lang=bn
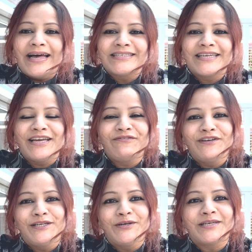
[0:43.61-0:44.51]
আজকের
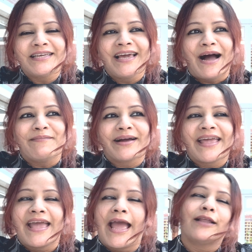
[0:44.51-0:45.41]
ভিডিওটি
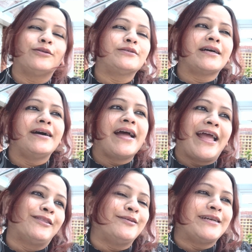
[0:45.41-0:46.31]
আমাকে এতটা
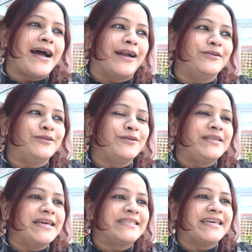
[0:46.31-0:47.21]
এতটা আনন্দ
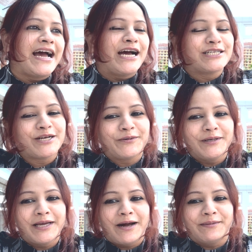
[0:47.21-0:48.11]
দিয়েছে আশা
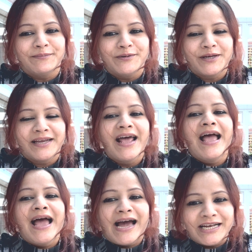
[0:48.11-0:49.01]
করি আমার মুখে
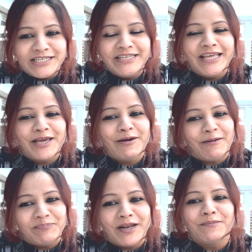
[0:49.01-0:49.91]
হাসি দেখেও
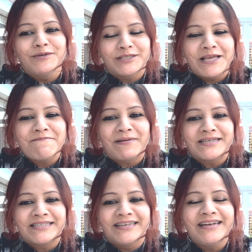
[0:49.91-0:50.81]
আপনারা বুঝতেই
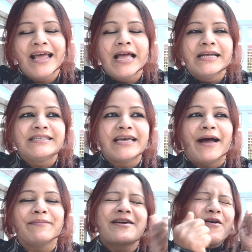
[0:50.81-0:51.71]
পারছেন যে
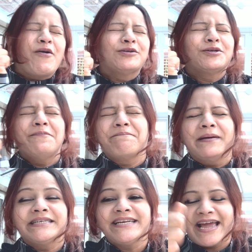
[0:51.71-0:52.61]
আমি কত
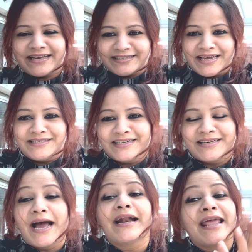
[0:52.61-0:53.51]
বেশি
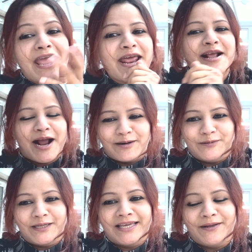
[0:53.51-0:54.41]
এক্সাইটেড আর এর
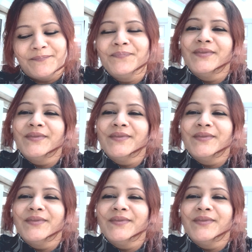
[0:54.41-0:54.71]
কারণ কি